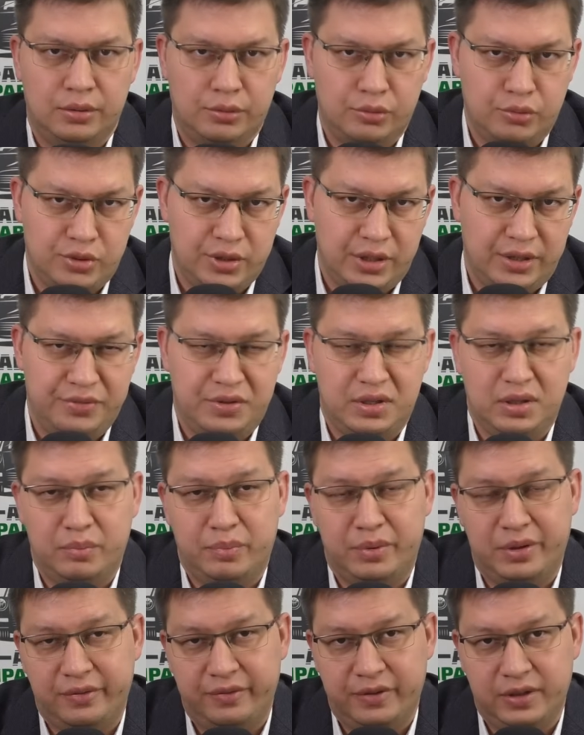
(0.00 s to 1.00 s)
Друзья, всем
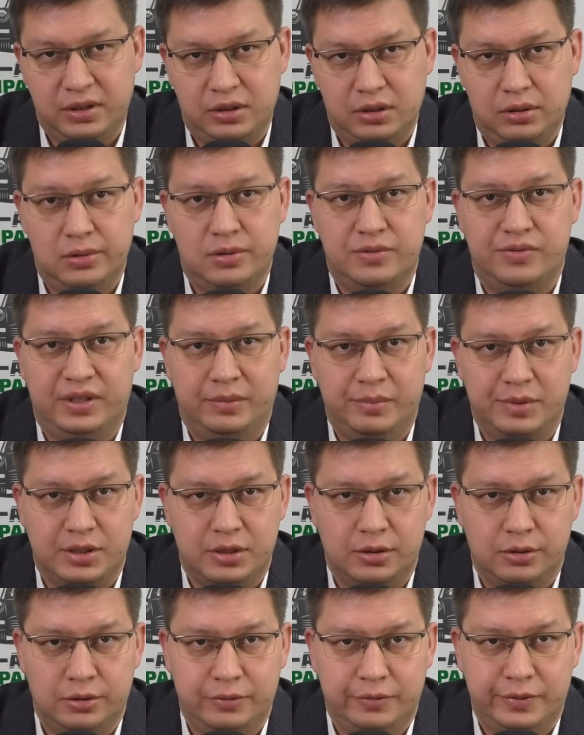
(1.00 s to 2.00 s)
привет! С вами
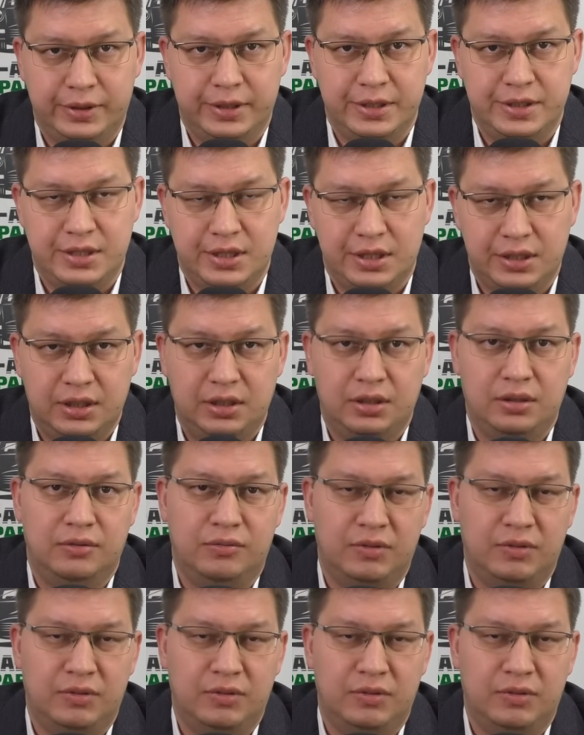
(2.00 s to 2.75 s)
снова Азат.